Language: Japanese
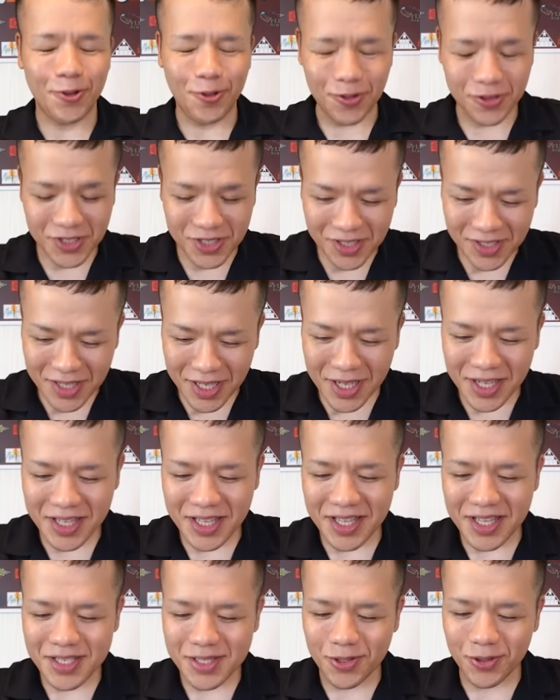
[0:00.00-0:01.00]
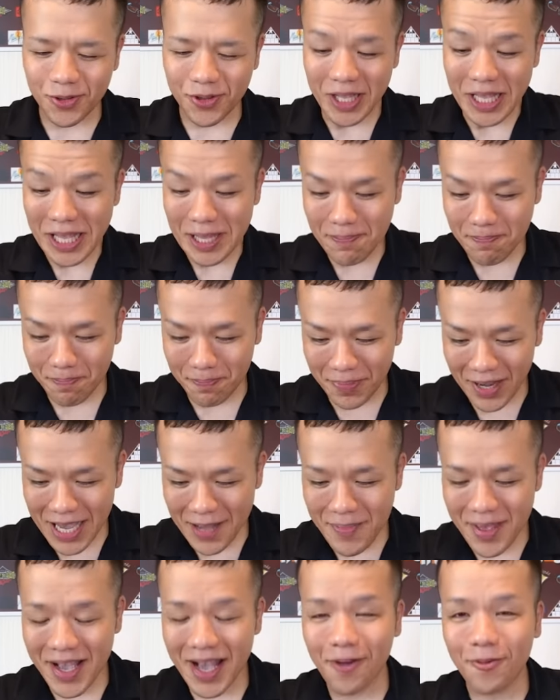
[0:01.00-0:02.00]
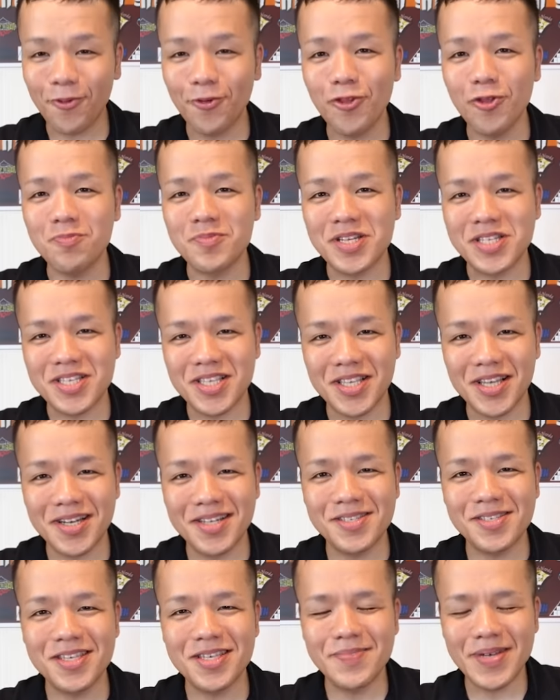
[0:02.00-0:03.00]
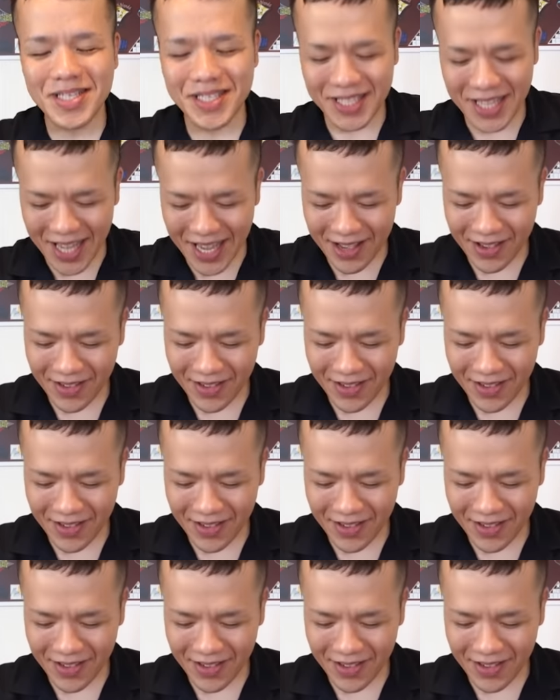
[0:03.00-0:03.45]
個人的にその1杯目が好みに刺さりすぎまして